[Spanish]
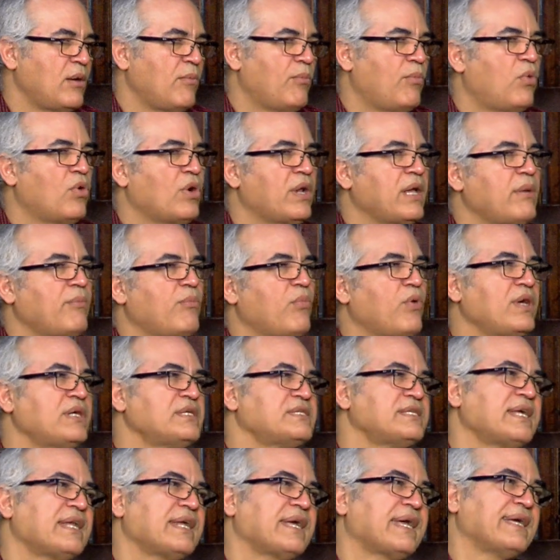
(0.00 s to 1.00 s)
porque puede
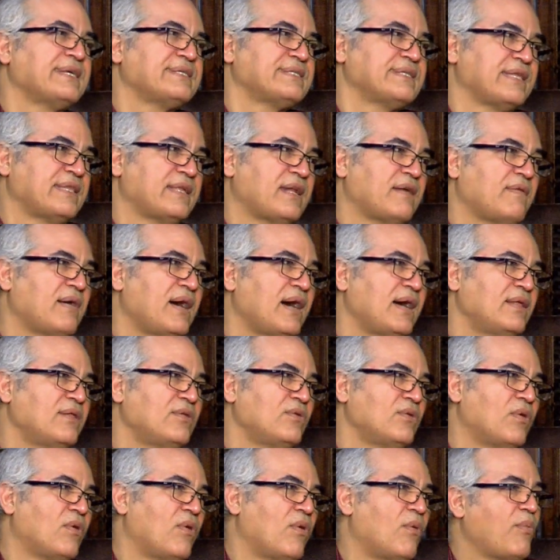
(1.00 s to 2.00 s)
ser que esté
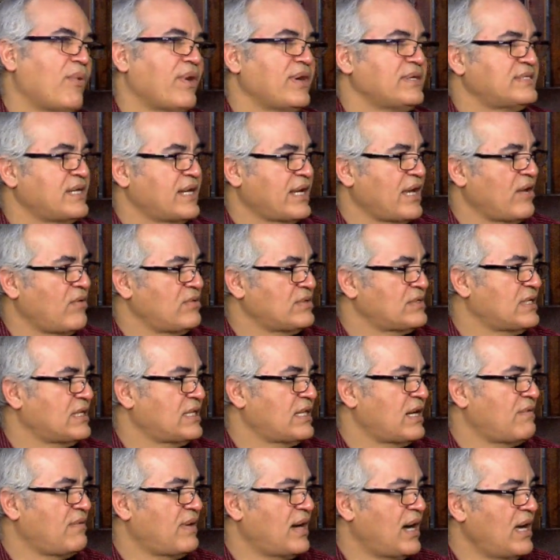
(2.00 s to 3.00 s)
trabajando o puede ser que no esté
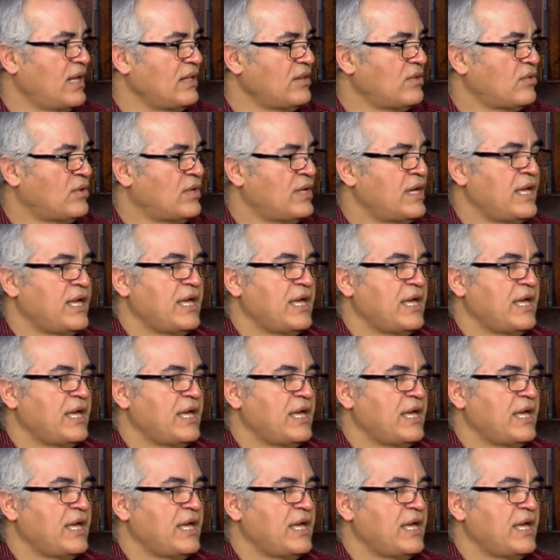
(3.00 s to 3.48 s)
trabajando.